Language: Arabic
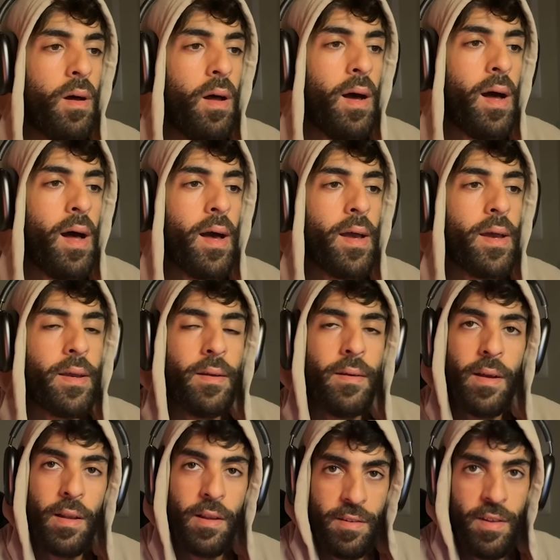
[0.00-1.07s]
الراقي
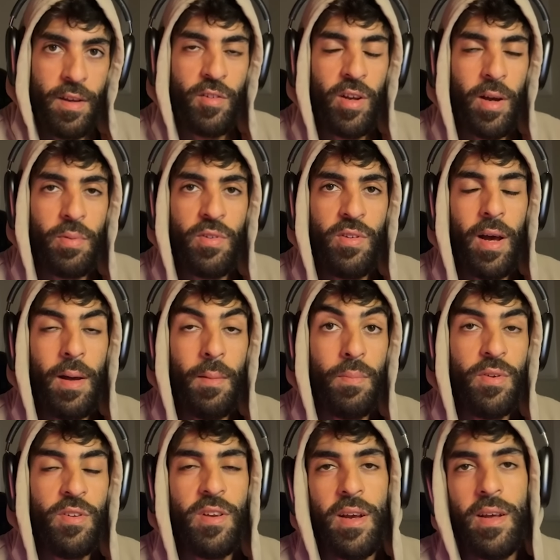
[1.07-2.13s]
قال لك سير شرب الشراب
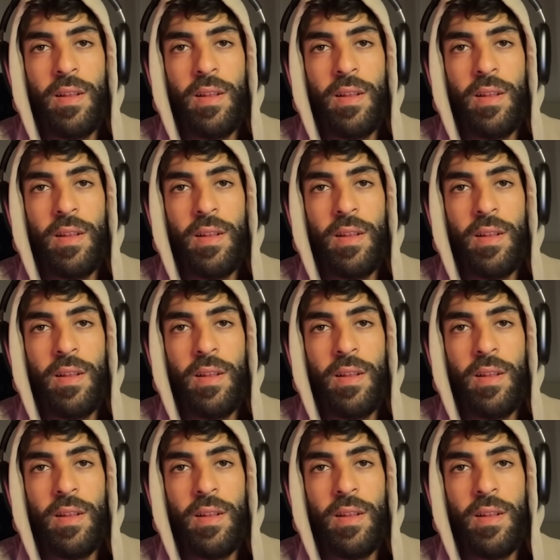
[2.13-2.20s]
باش تحيد